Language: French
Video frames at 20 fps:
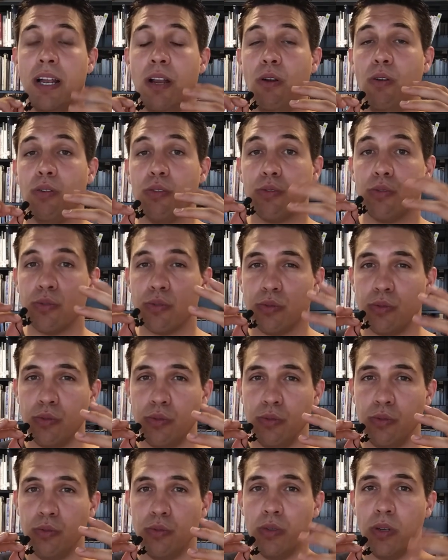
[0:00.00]
le
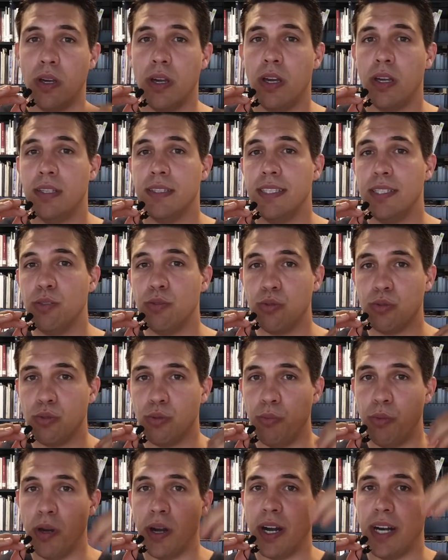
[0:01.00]
contenu des
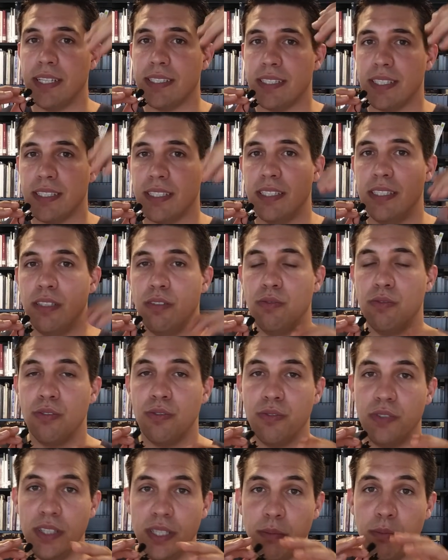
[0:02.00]
YouTubeurs à un certain niveau
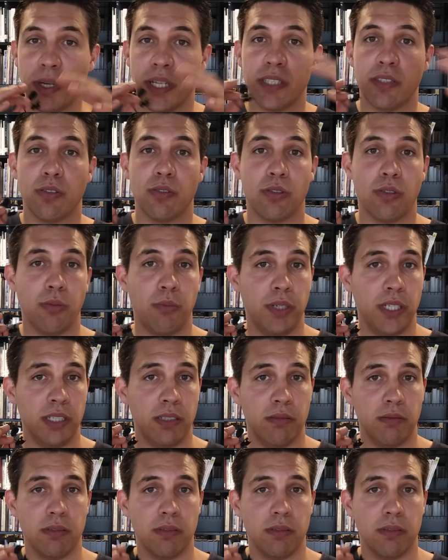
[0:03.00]
finit par se ressembler.